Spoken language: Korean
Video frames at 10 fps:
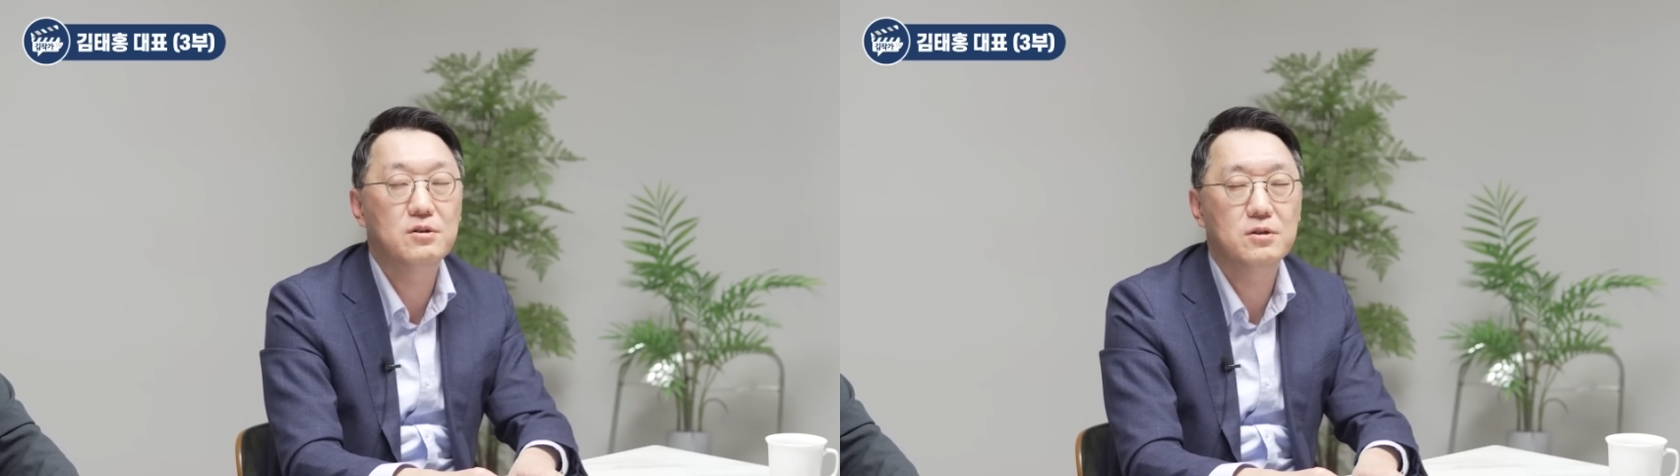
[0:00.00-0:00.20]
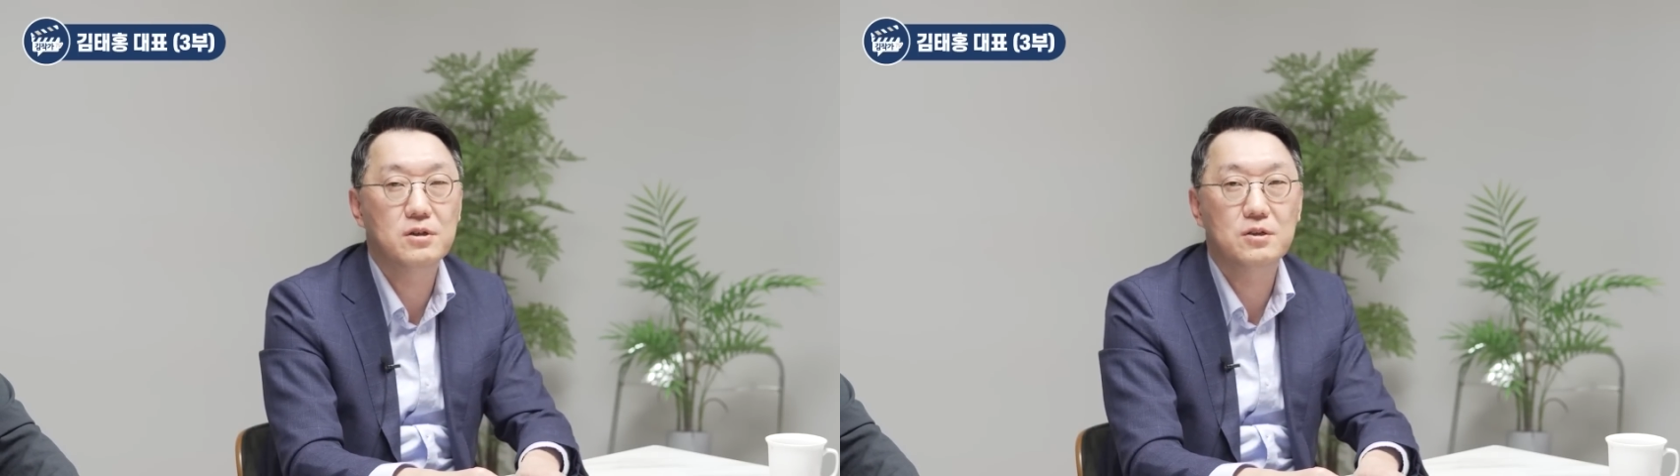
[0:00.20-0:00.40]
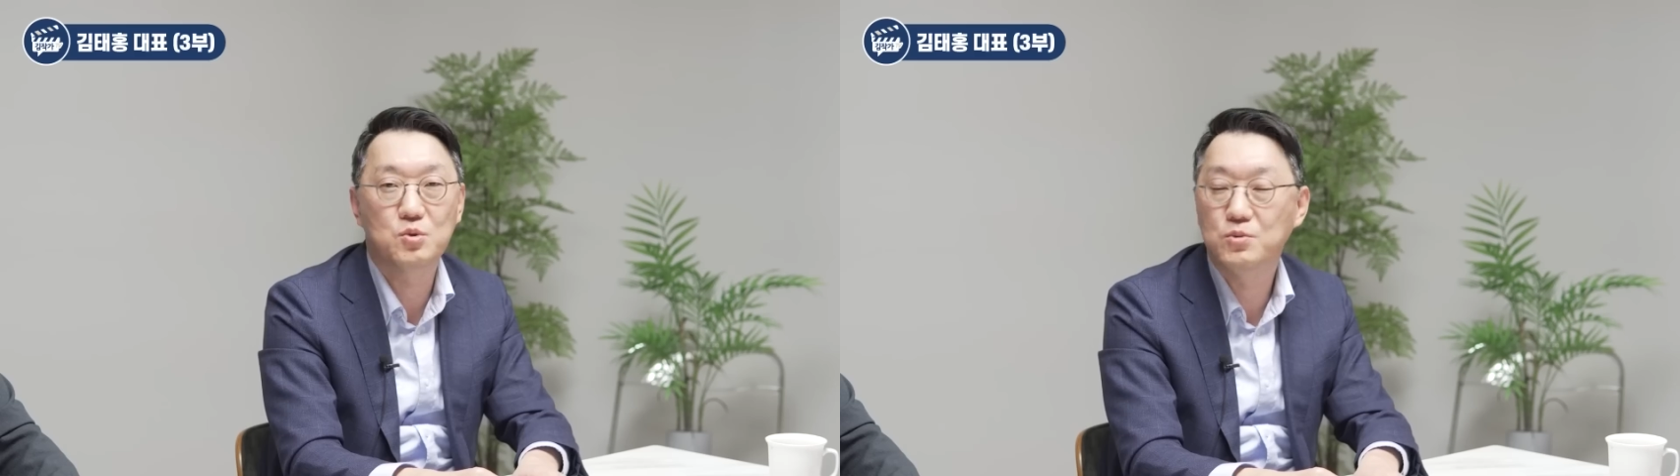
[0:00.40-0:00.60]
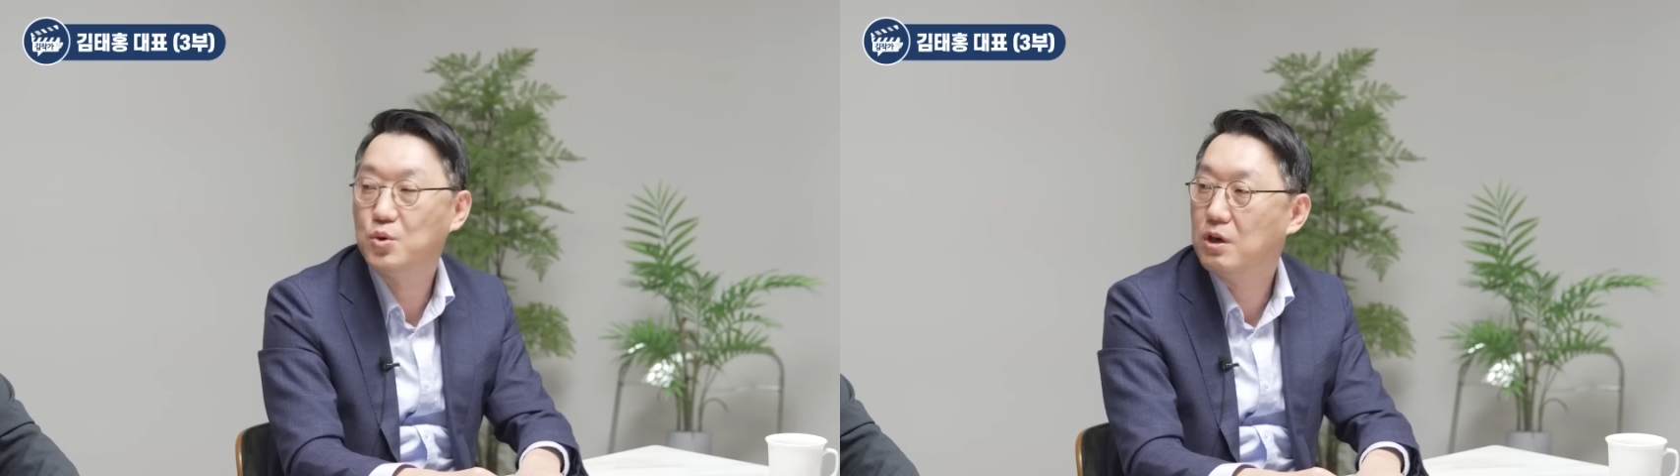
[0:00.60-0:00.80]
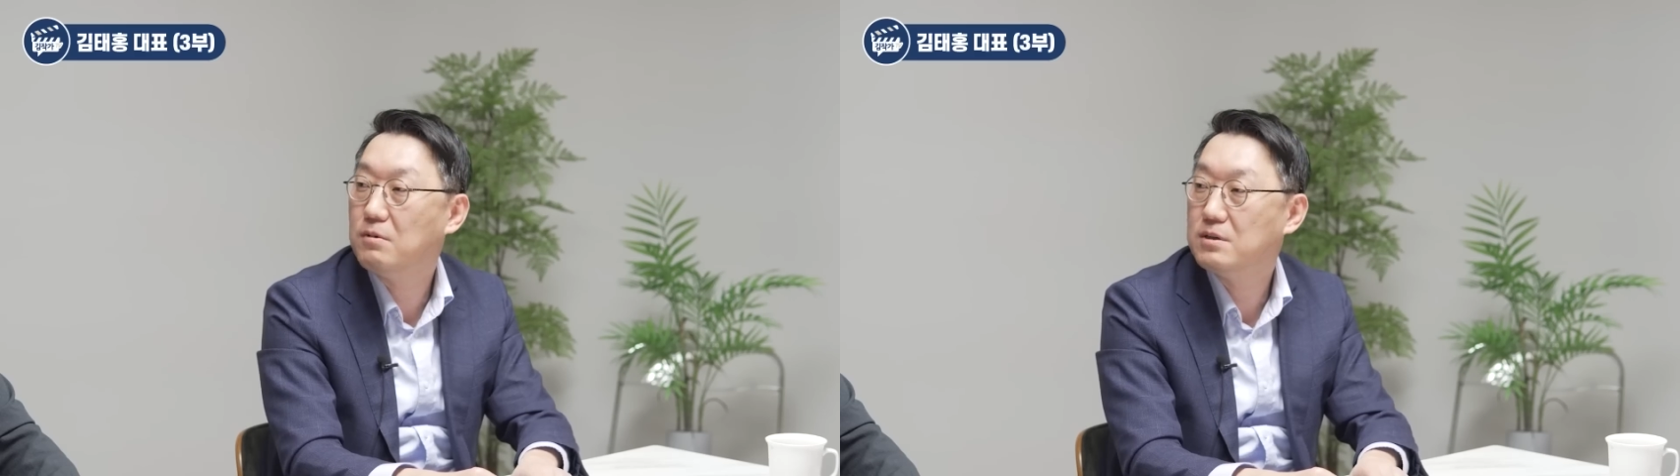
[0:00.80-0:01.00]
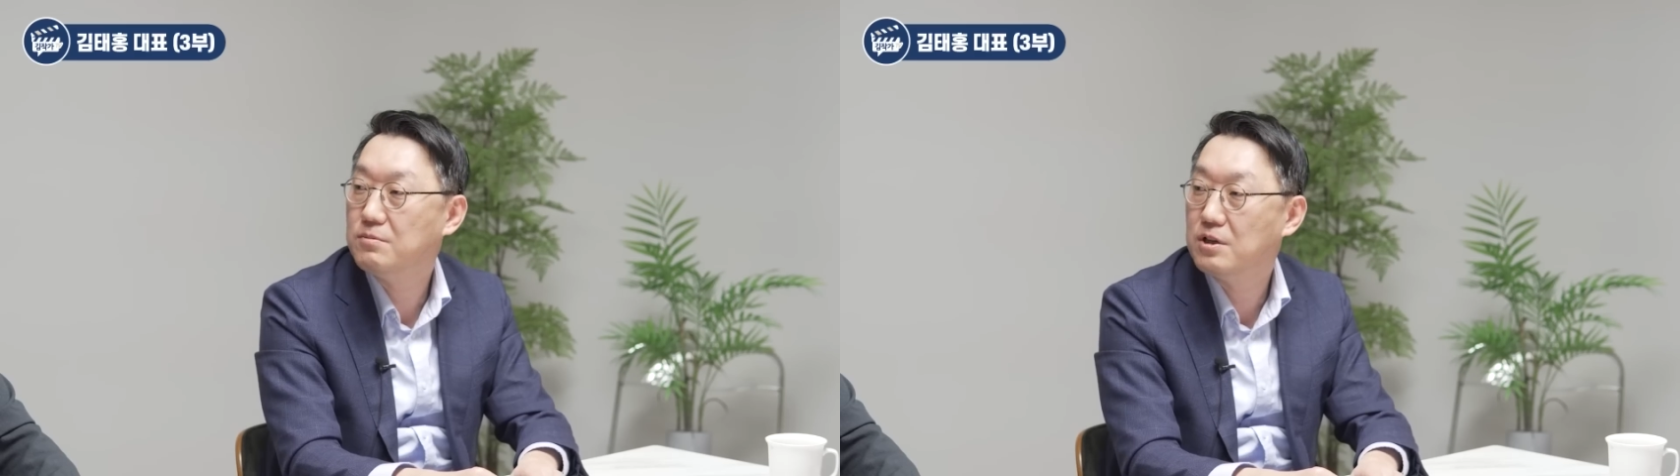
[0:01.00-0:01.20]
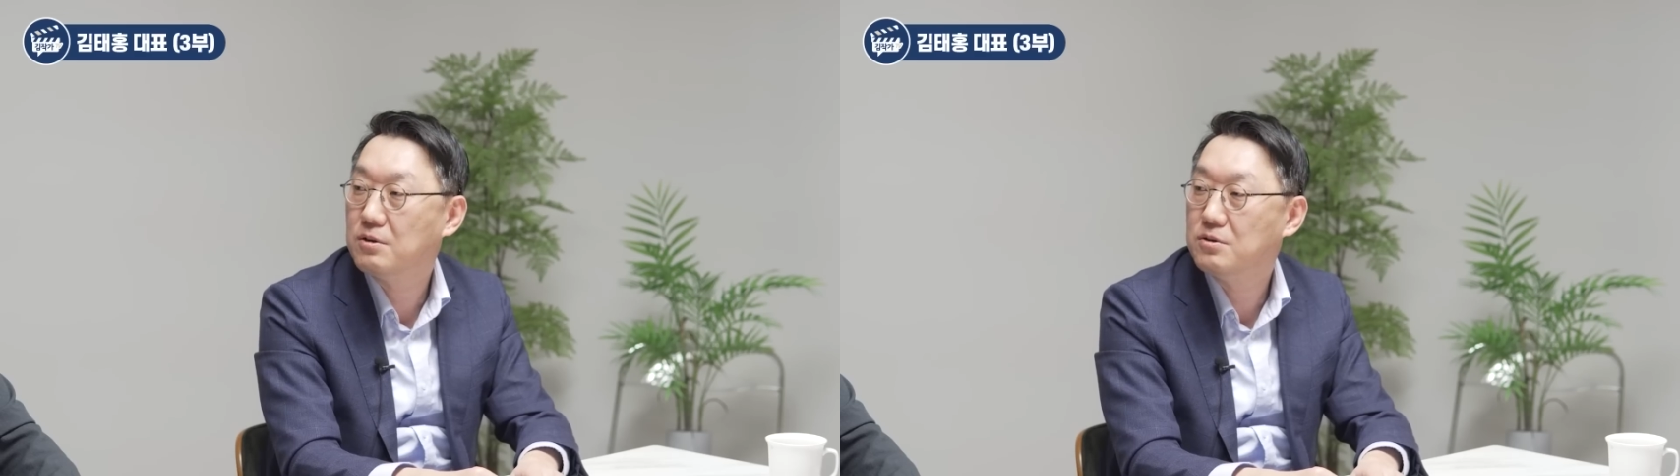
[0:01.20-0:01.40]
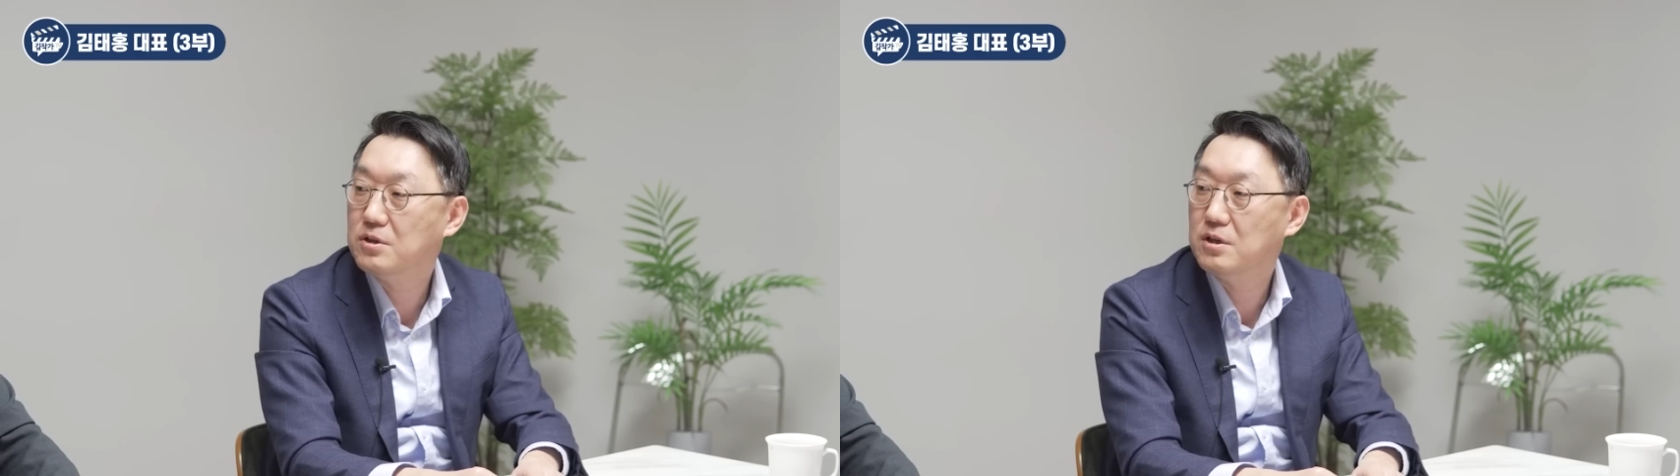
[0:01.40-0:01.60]
거라니까 좀 좋게 말씀드린
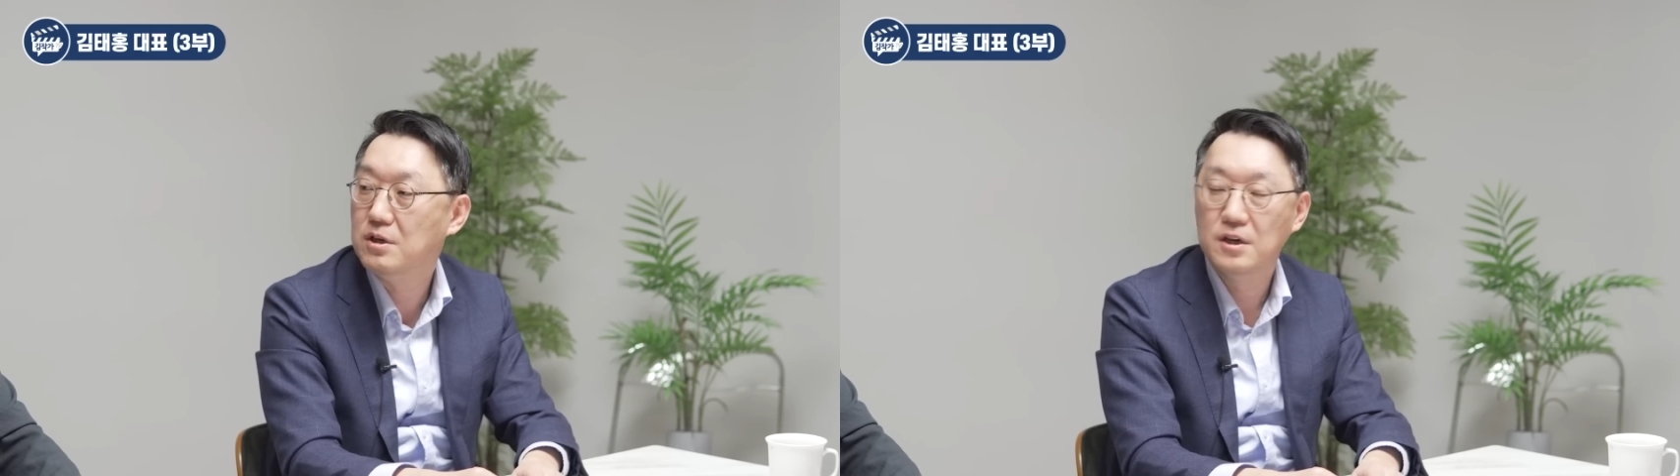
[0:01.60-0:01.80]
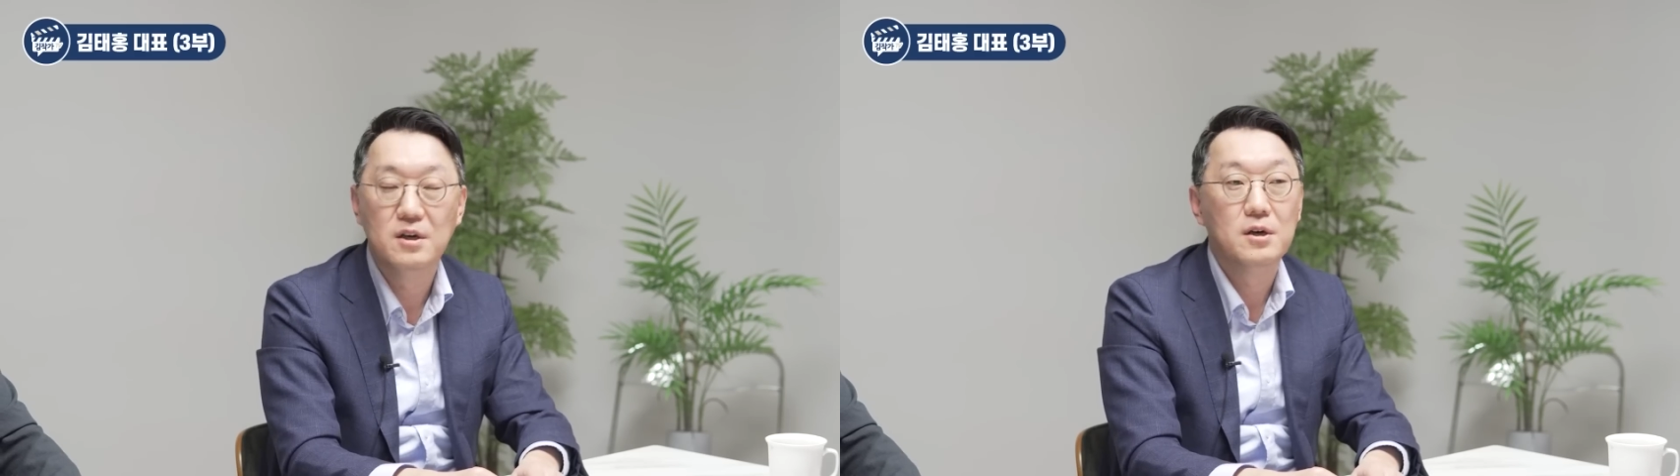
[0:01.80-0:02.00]
거지 네.